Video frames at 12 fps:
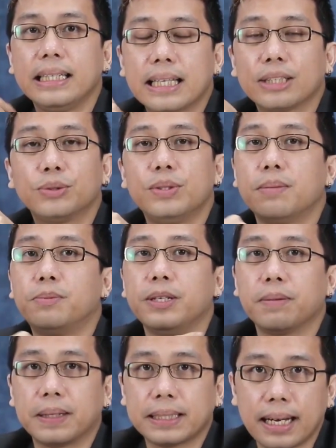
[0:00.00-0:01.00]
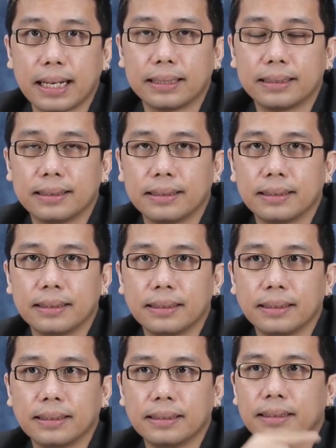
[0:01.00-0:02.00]
kita sudah punya pasangan.
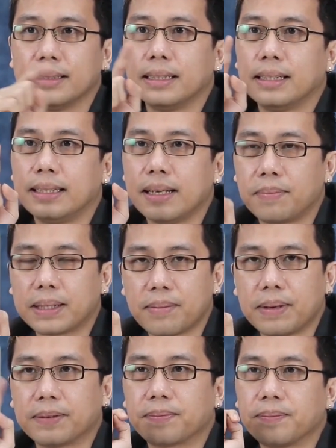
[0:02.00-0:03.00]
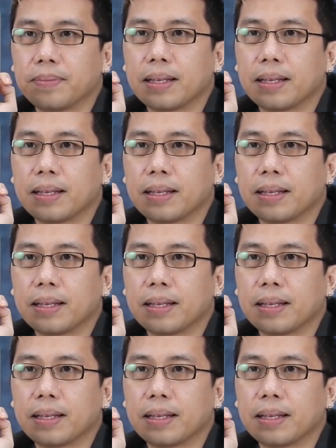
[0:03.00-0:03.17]
Yang pertama